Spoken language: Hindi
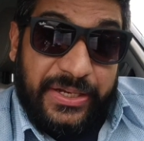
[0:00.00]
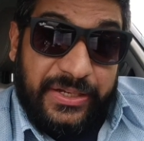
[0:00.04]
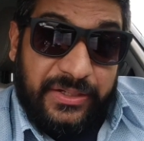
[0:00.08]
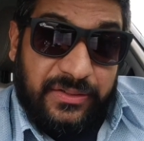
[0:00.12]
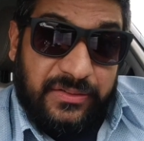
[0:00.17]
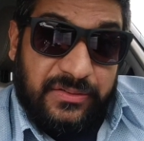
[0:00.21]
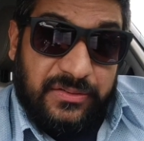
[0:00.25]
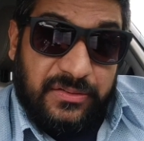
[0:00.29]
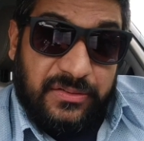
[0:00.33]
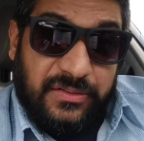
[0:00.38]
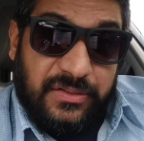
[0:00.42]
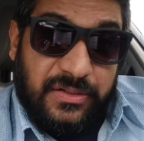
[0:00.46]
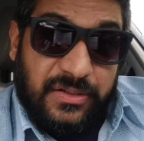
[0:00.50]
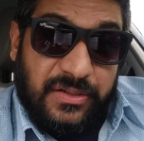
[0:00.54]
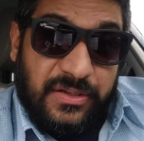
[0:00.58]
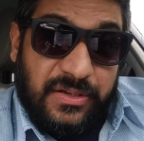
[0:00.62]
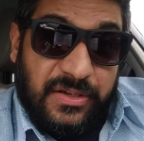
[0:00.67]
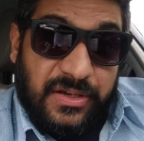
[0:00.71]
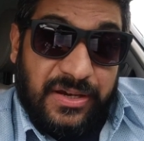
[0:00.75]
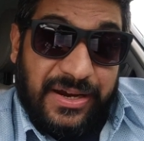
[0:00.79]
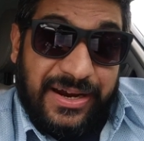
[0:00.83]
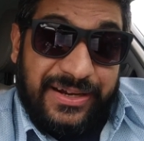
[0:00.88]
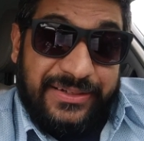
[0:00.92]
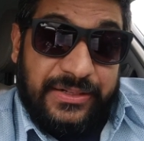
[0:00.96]
है
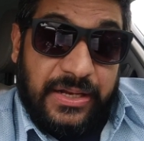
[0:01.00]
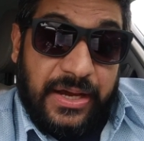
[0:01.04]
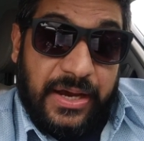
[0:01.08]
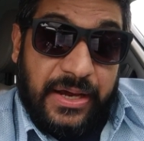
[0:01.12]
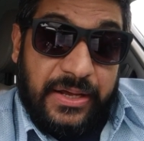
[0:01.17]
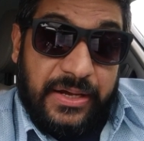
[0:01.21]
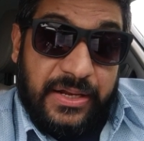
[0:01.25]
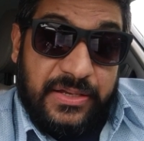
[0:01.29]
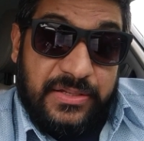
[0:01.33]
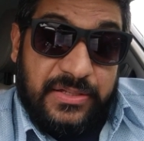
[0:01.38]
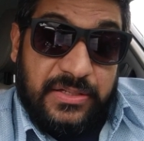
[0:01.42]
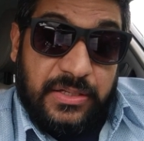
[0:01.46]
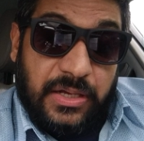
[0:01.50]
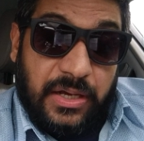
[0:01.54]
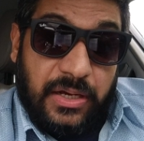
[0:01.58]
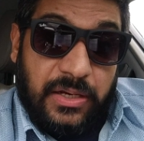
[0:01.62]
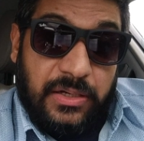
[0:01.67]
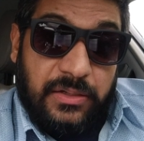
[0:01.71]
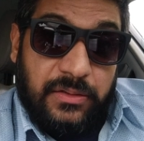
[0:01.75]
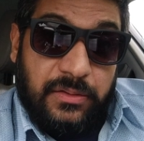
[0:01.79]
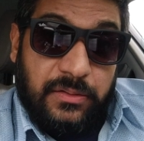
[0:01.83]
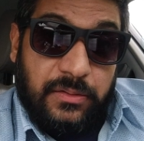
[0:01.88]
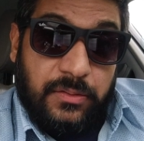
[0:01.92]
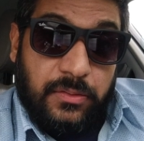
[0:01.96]
अठारह
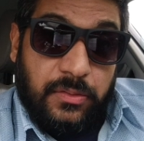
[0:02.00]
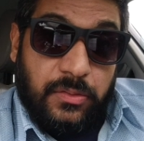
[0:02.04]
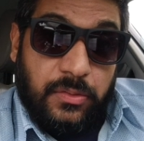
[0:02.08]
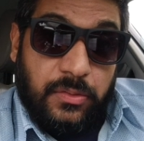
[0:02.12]
साल